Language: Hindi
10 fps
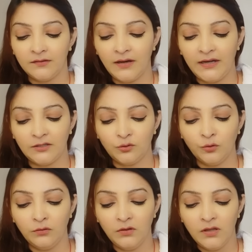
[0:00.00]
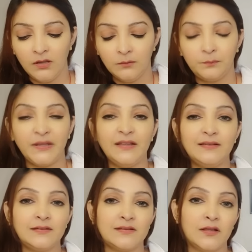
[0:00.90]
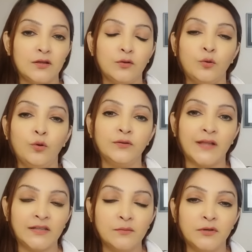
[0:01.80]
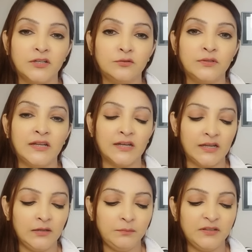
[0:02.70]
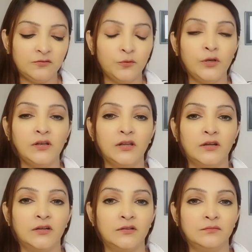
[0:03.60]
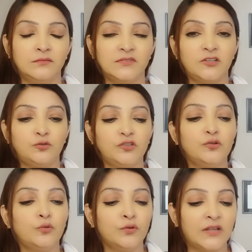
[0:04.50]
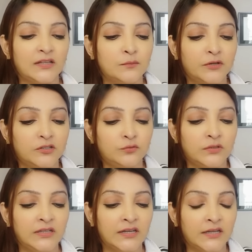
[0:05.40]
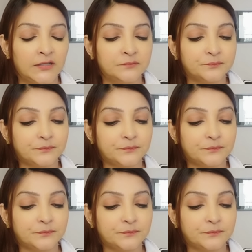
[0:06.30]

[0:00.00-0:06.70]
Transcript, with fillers: राइट तो पीस को ज़्यादा महत्व देना है पीसफुल सिचुएशन uh, को ज़्यादा महत्व देना है